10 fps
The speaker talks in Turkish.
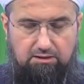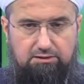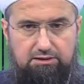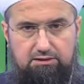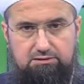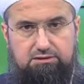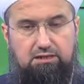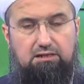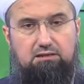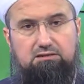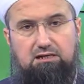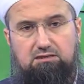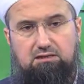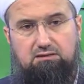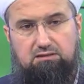ee, senin
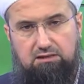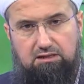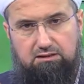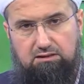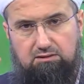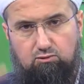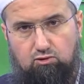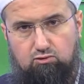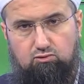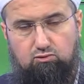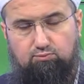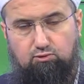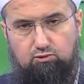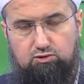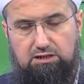zaten dinlediğin,
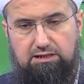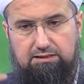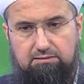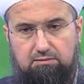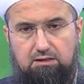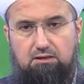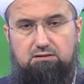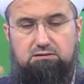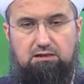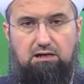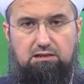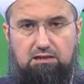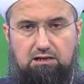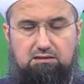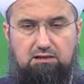gördüğün şeyler seni
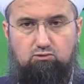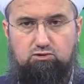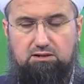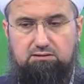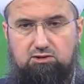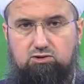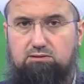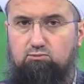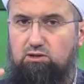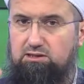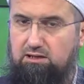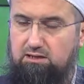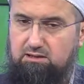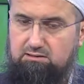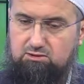Allah'tan uzaklaştırmıyor.
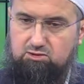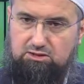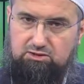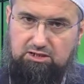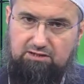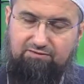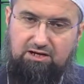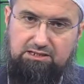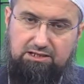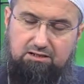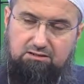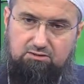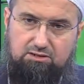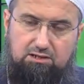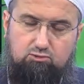Allah'a yaklaştıracak ve
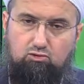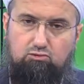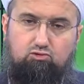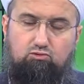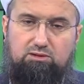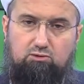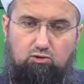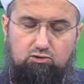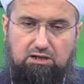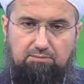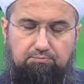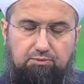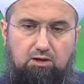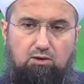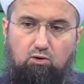Allah'ın razı olduğu bir
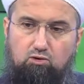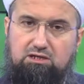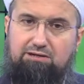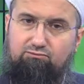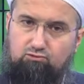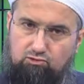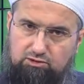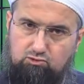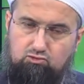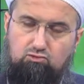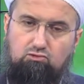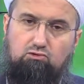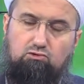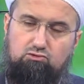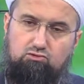ortam o televizyonda
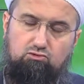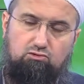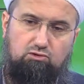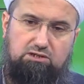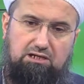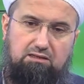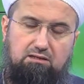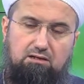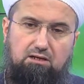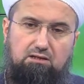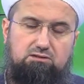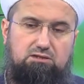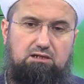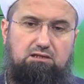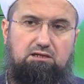sunuluyor, sunulurken
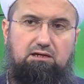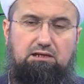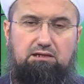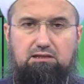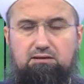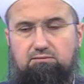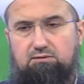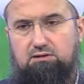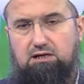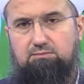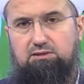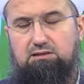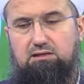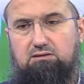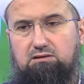senin de elinle,
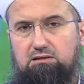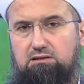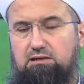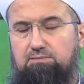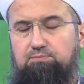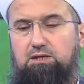kalbinle, dilinle